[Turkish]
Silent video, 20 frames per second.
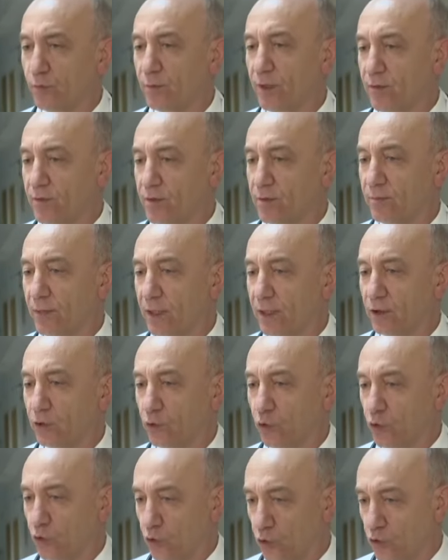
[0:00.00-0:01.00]
tüm mevsimlerde
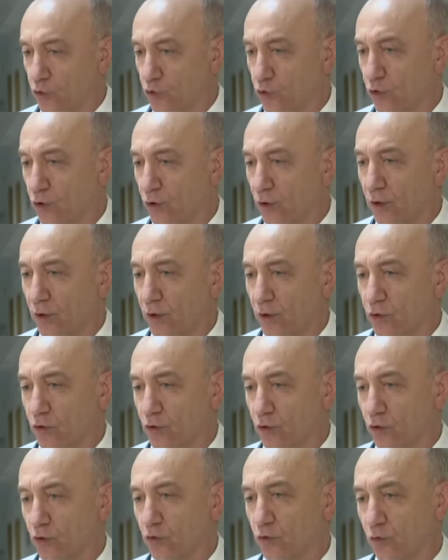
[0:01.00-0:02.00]
görürüz.
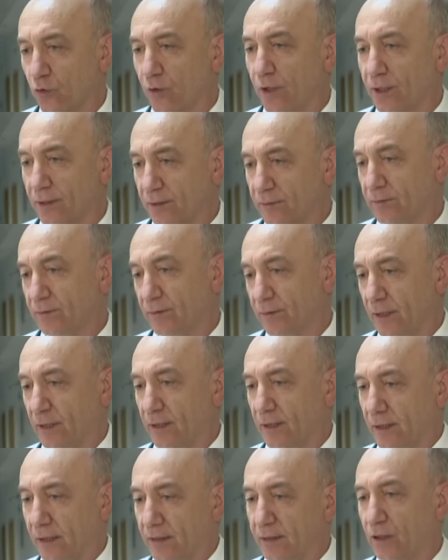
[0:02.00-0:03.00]
Çünkü koahın
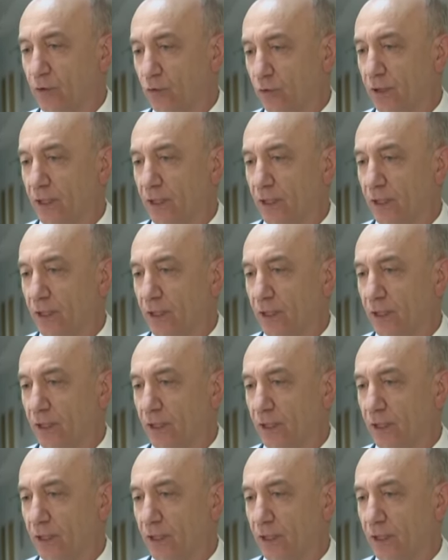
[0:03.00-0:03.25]
e, neden